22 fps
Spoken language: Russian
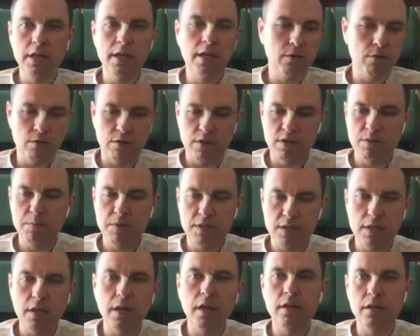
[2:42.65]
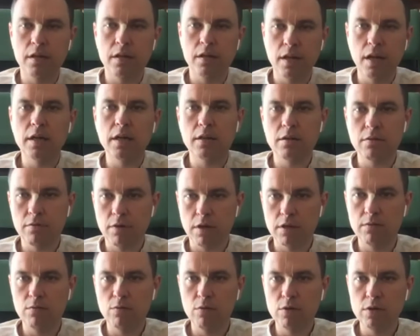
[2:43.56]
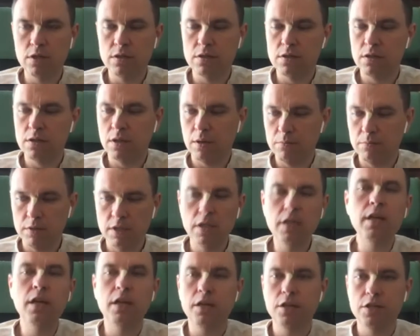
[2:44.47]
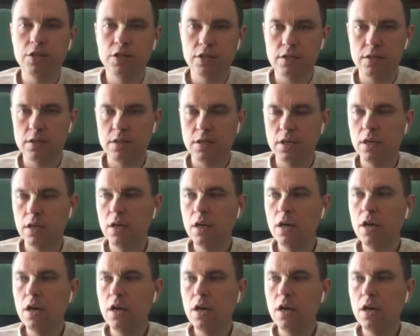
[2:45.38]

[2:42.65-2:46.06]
которые специально для этого отводятся, там дни или часы,